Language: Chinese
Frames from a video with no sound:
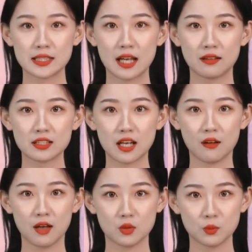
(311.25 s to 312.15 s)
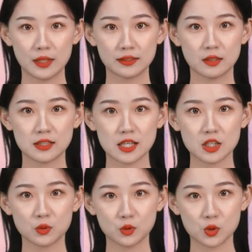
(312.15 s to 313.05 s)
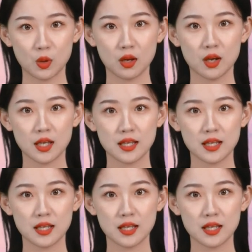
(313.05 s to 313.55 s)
尝尝，味道真是不错。